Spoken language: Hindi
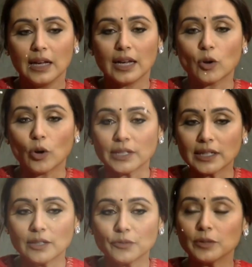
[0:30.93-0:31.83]
एक
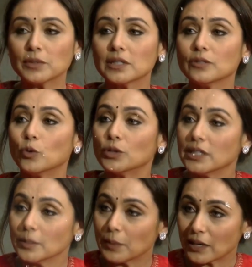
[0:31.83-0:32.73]
कंटेंट फिल्म सिर्फ ओ
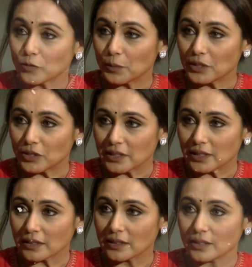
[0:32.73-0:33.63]
टी प्लेटफॉर्म में चल
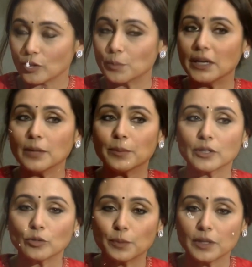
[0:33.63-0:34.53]
सकती है और बड़े
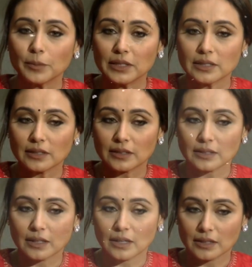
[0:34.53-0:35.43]
पर्दों पे अभी
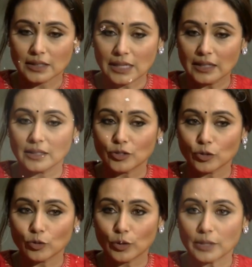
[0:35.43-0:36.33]
सारे
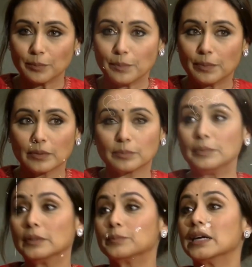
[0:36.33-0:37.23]
दर्शकों को एक
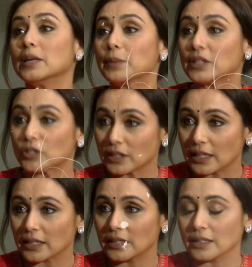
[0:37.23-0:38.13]
बड़ी पिक्चर
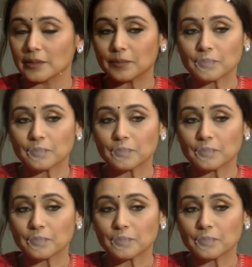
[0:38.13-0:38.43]
देखनी है